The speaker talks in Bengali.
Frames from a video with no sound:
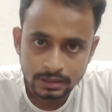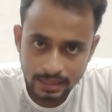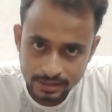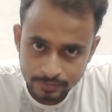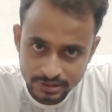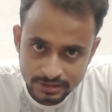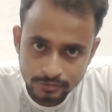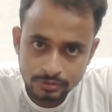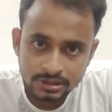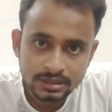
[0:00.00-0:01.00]
নারী পাচার
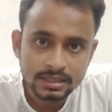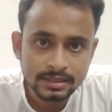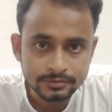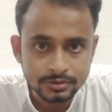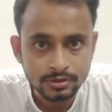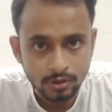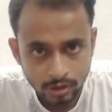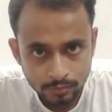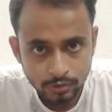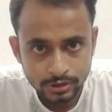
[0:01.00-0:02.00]
করতে গিয়ে কেউ যদি
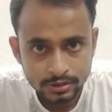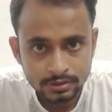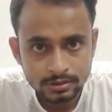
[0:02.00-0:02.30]
ধরা পড়ে